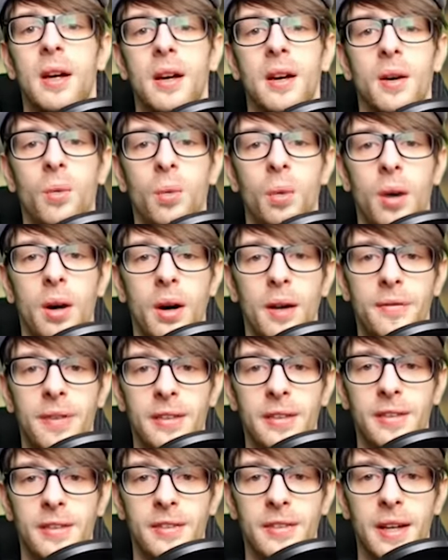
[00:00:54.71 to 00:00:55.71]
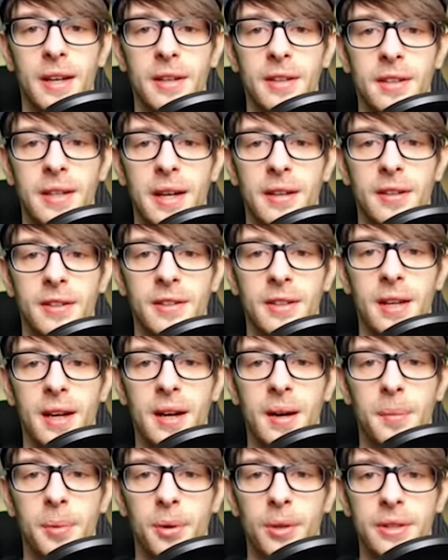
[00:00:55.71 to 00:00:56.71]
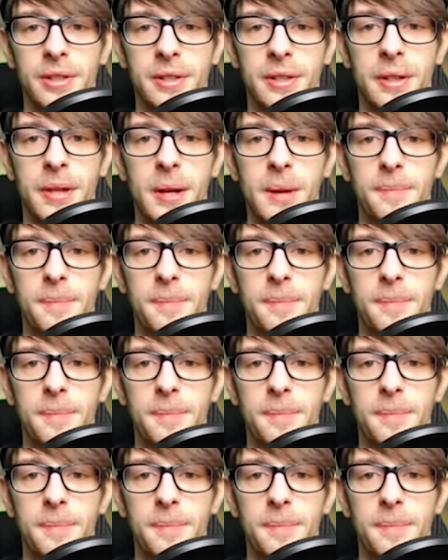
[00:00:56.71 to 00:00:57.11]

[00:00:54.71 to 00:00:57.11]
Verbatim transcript: Oh, was es da nicht alles gab, Leute.